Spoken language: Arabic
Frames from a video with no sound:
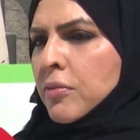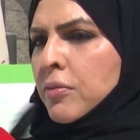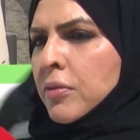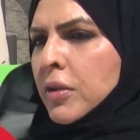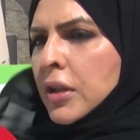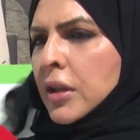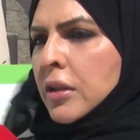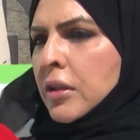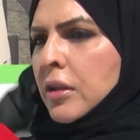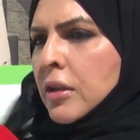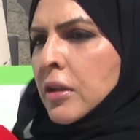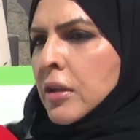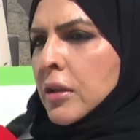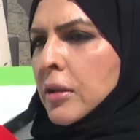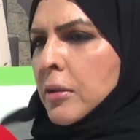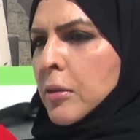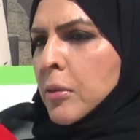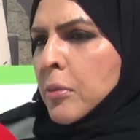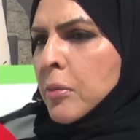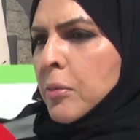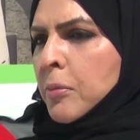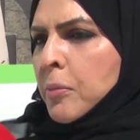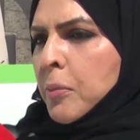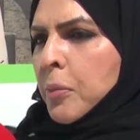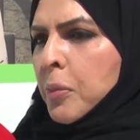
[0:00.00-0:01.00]
في
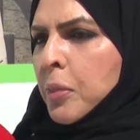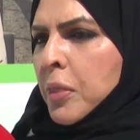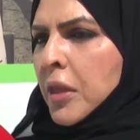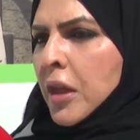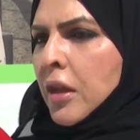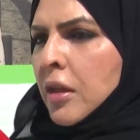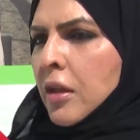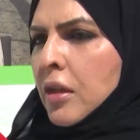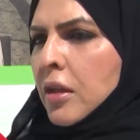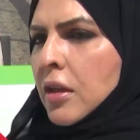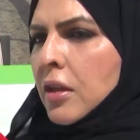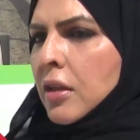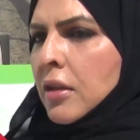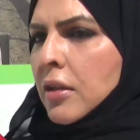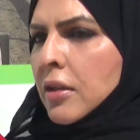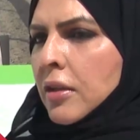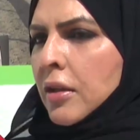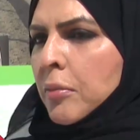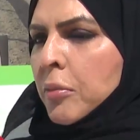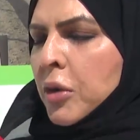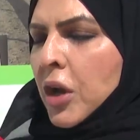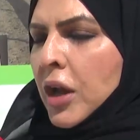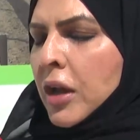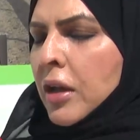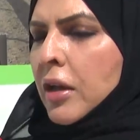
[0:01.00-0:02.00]

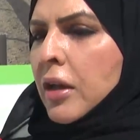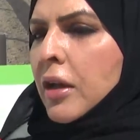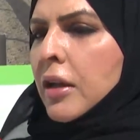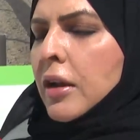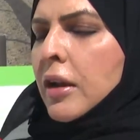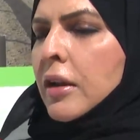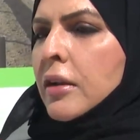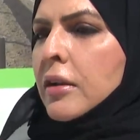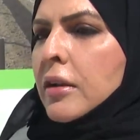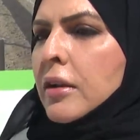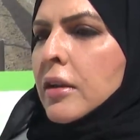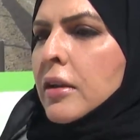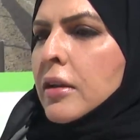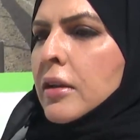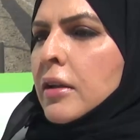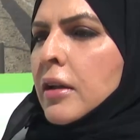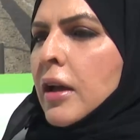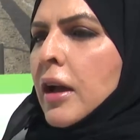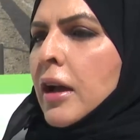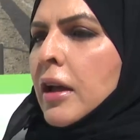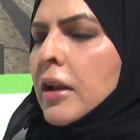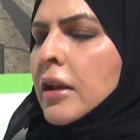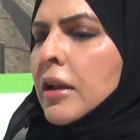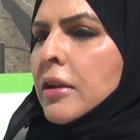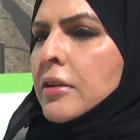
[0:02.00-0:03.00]
مؤخرا
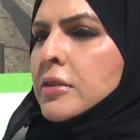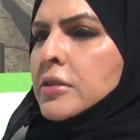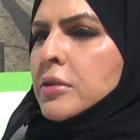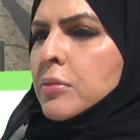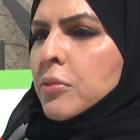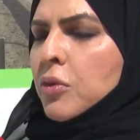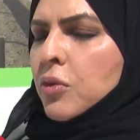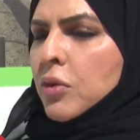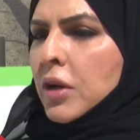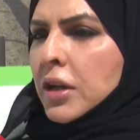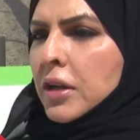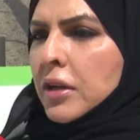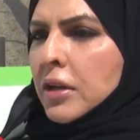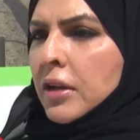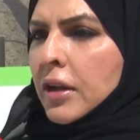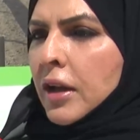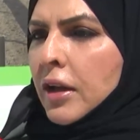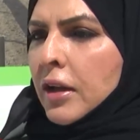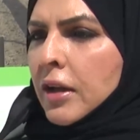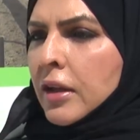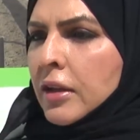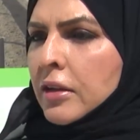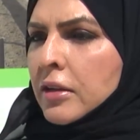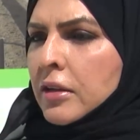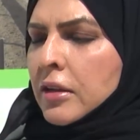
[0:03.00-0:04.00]
آه، أعلن سمو ولي
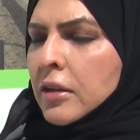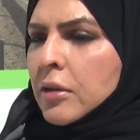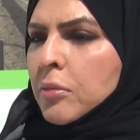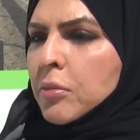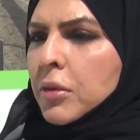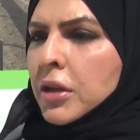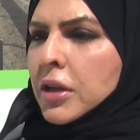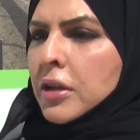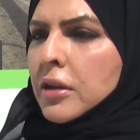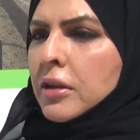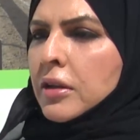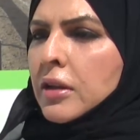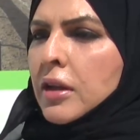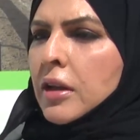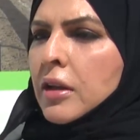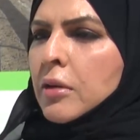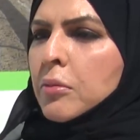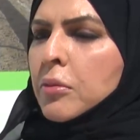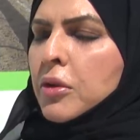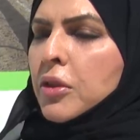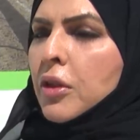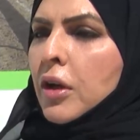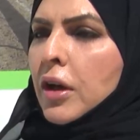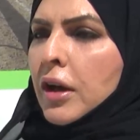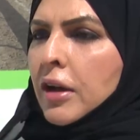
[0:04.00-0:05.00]
العهد
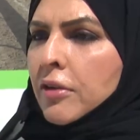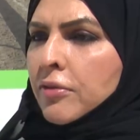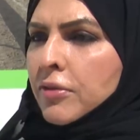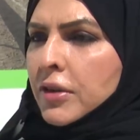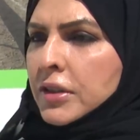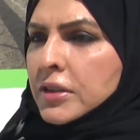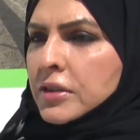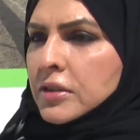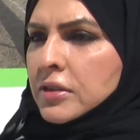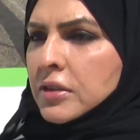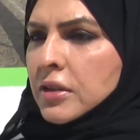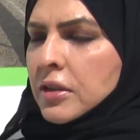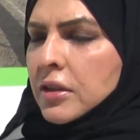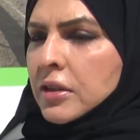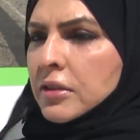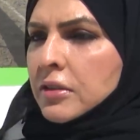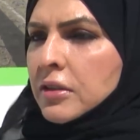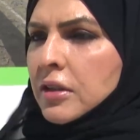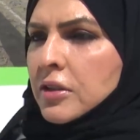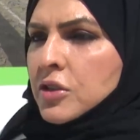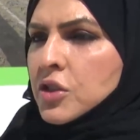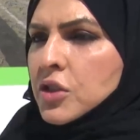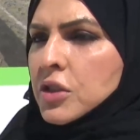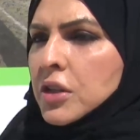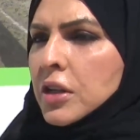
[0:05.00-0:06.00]
بأن مضاعفة
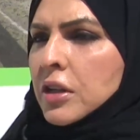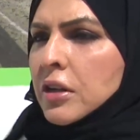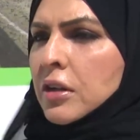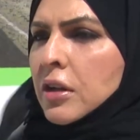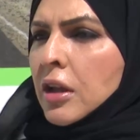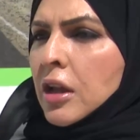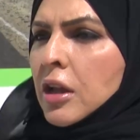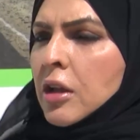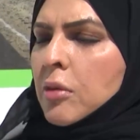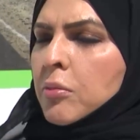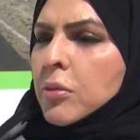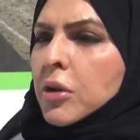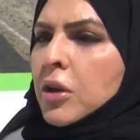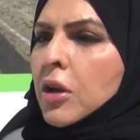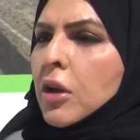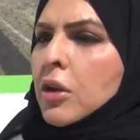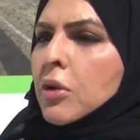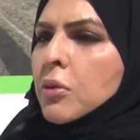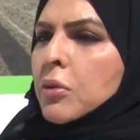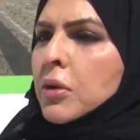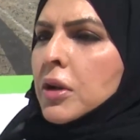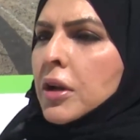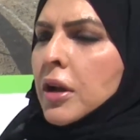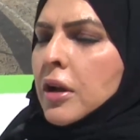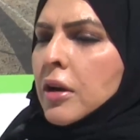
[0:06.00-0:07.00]
التشجير
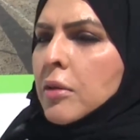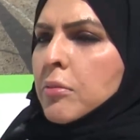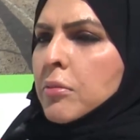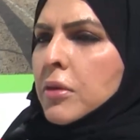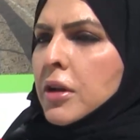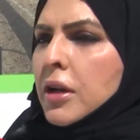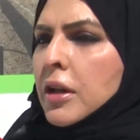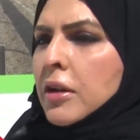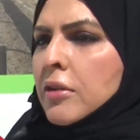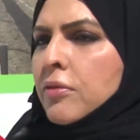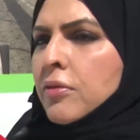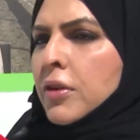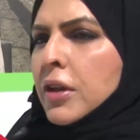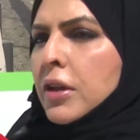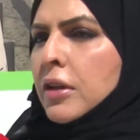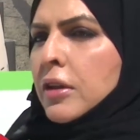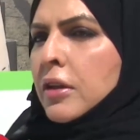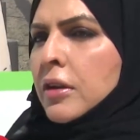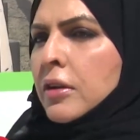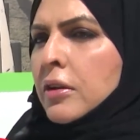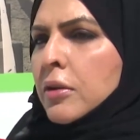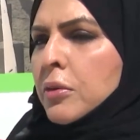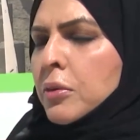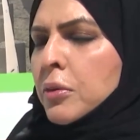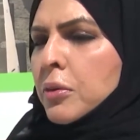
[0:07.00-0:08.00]
بحلول عام
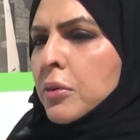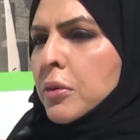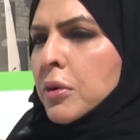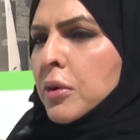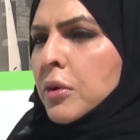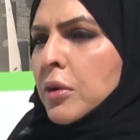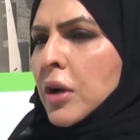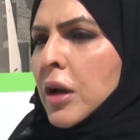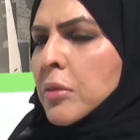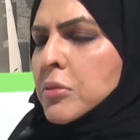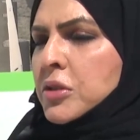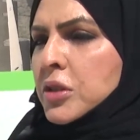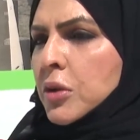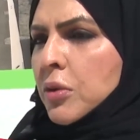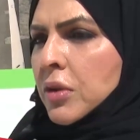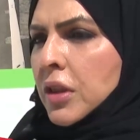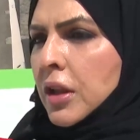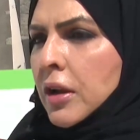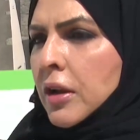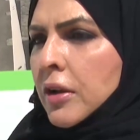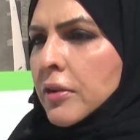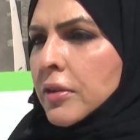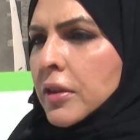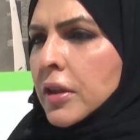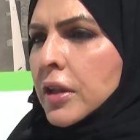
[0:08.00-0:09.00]

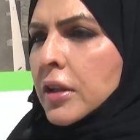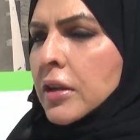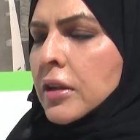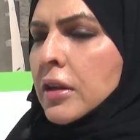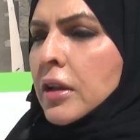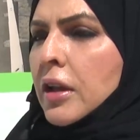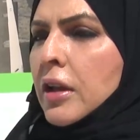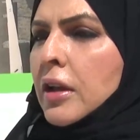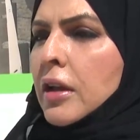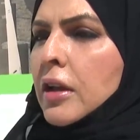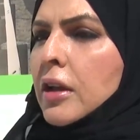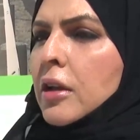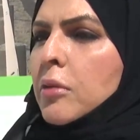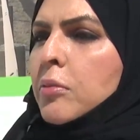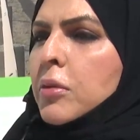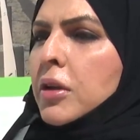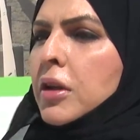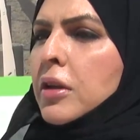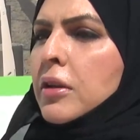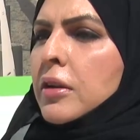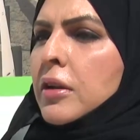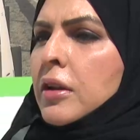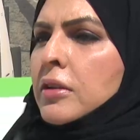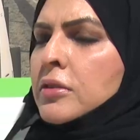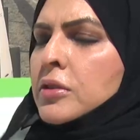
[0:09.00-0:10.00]
2035
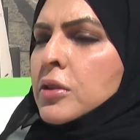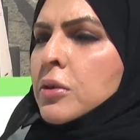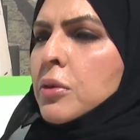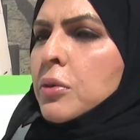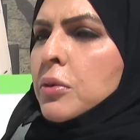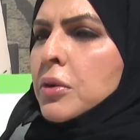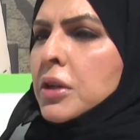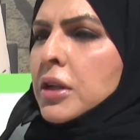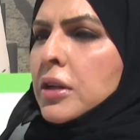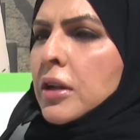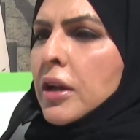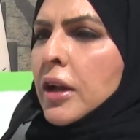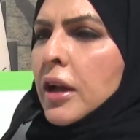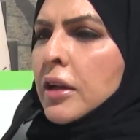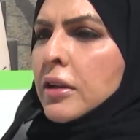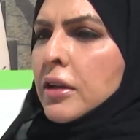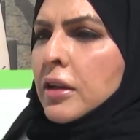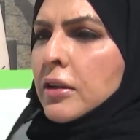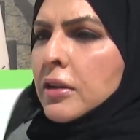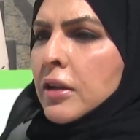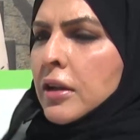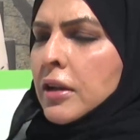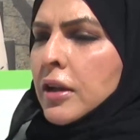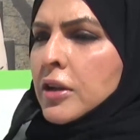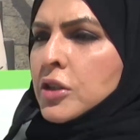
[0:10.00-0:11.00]
بأن تكون
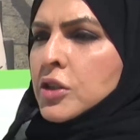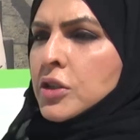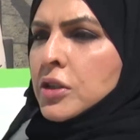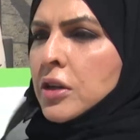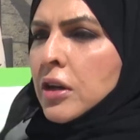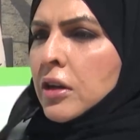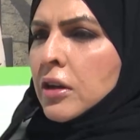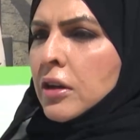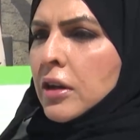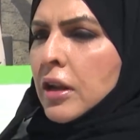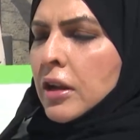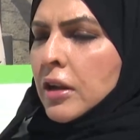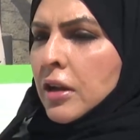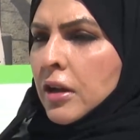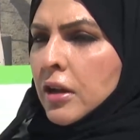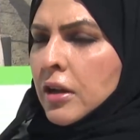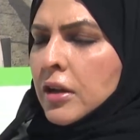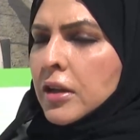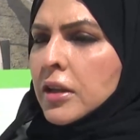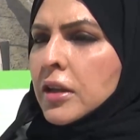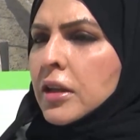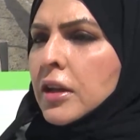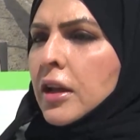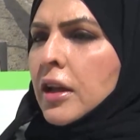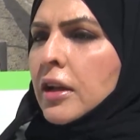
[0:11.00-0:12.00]
عدد الأشجار
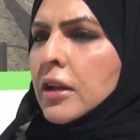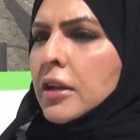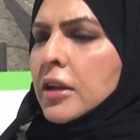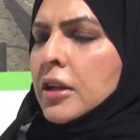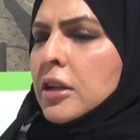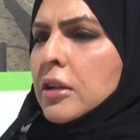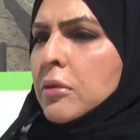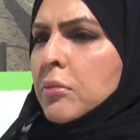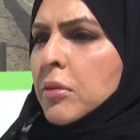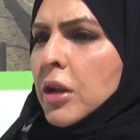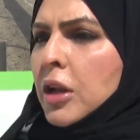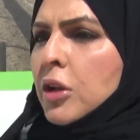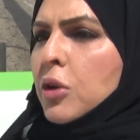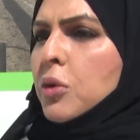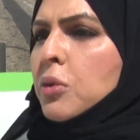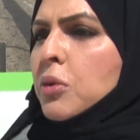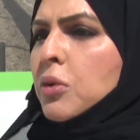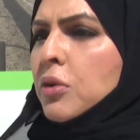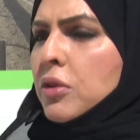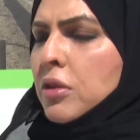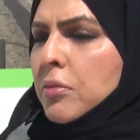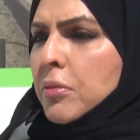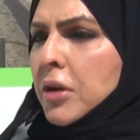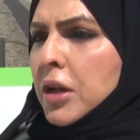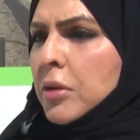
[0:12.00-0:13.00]
الحالية الحين
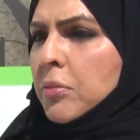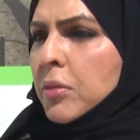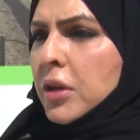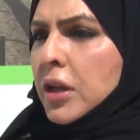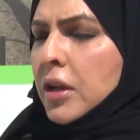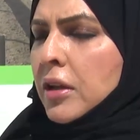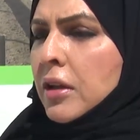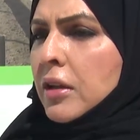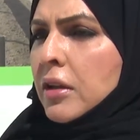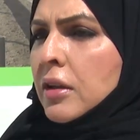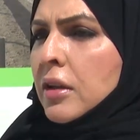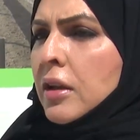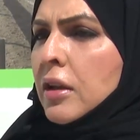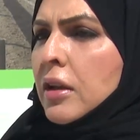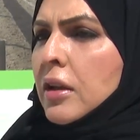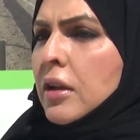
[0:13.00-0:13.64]
مليون و800